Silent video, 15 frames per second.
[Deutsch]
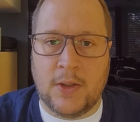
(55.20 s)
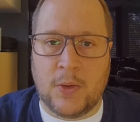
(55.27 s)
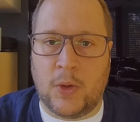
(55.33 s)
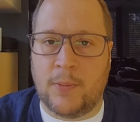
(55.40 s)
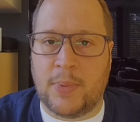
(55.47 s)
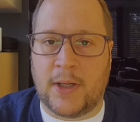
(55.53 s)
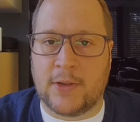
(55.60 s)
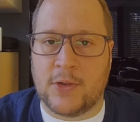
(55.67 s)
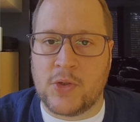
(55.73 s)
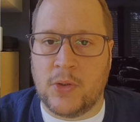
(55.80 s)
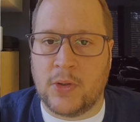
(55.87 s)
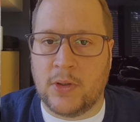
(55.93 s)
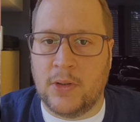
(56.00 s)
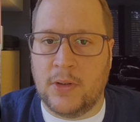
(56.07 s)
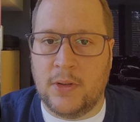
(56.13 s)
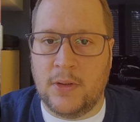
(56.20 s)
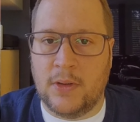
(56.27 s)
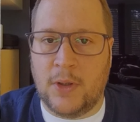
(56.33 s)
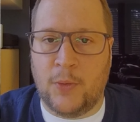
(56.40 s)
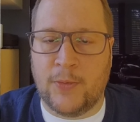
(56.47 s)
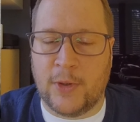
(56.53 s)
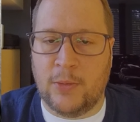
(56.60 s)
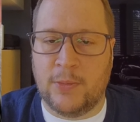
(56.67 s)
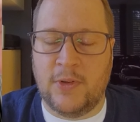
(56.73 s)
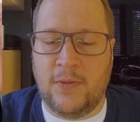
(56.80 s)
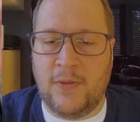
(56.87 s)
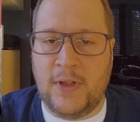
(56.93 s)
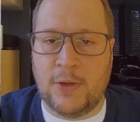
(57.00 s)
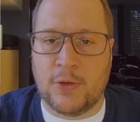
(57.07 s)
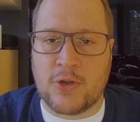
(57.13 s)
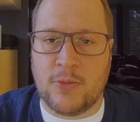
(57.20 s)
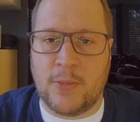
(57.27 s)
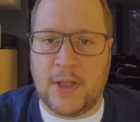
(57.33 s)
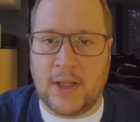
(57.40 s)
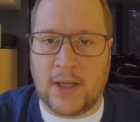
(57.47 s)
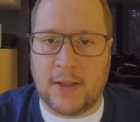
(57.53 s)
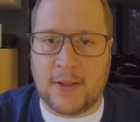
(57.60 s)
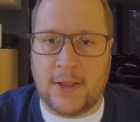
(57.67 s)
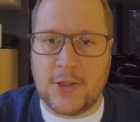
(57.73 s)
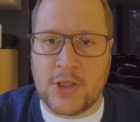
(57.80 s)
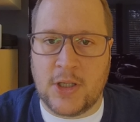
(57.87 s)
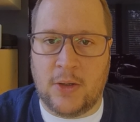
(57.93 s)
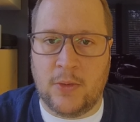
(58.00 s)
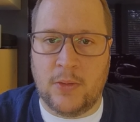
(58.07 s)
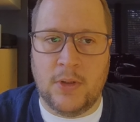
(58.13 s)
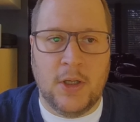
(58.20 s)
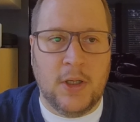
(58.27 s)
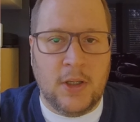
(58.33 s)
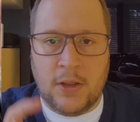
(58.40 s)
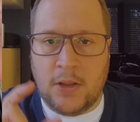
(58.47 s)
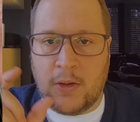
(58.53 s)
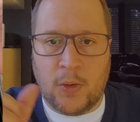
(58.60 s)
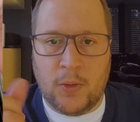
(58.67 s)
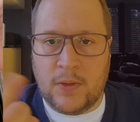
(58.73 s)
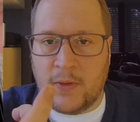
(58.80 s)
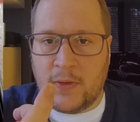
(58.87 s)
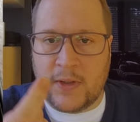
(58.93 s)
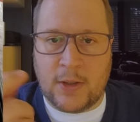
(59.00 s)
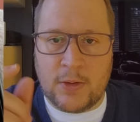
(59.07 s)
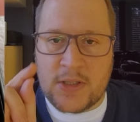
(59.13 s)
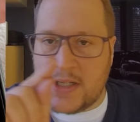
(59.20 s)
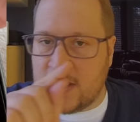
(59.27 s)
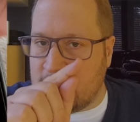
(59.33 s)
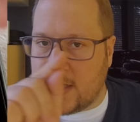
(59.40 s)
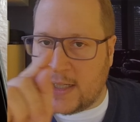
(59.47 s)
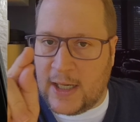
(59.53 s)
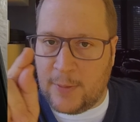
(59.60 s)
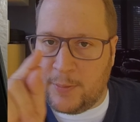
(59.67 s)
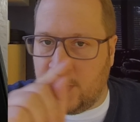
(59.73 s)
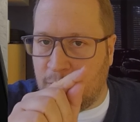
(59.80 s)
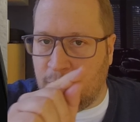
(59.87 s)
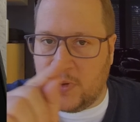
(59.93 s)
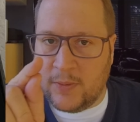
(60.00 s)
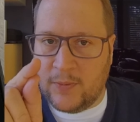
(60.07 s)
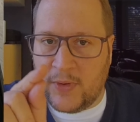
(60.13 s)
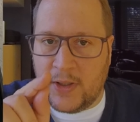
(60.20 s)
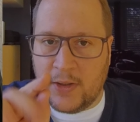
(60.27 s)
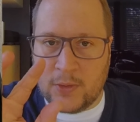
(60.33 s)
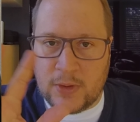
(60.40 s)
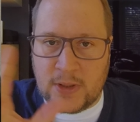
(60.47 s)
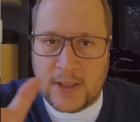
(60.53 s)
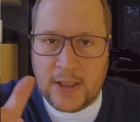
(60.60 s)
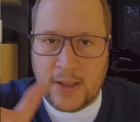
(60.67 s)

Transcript: Könnt praktisch eure aufgenommenen Videos schon mal direkt anschauen, könnt das 360-Grad-Bild mit dem Finger durch die